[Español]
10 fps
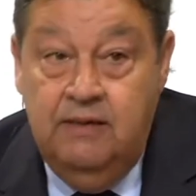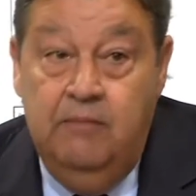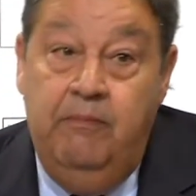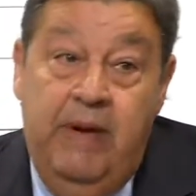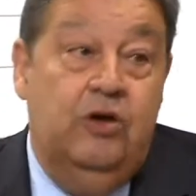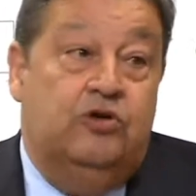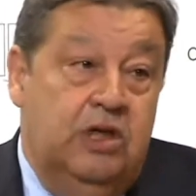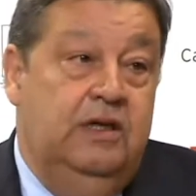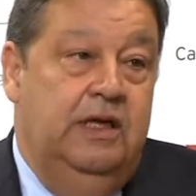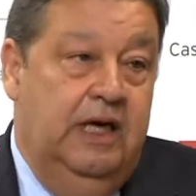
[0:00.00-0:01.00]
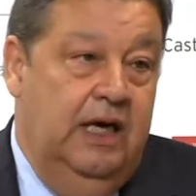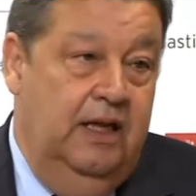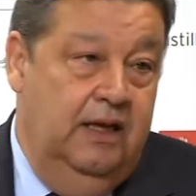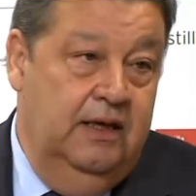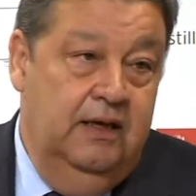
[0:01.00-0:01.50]
menos
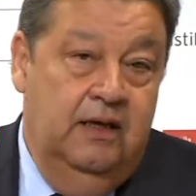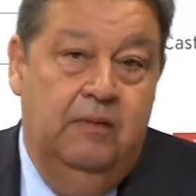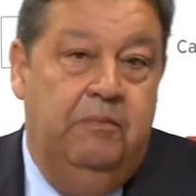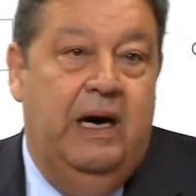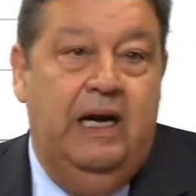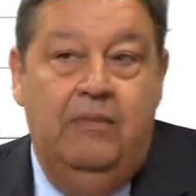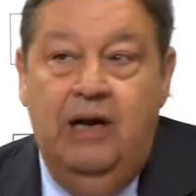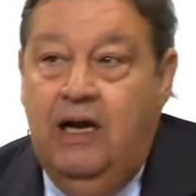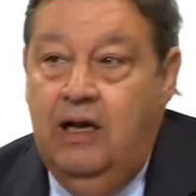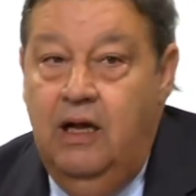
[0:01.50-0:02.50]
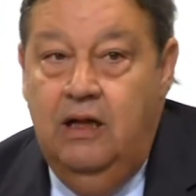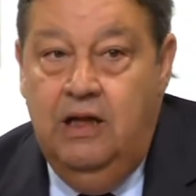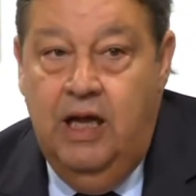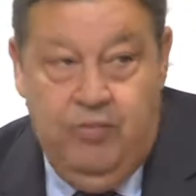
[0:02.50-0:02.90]
indicada para hablar de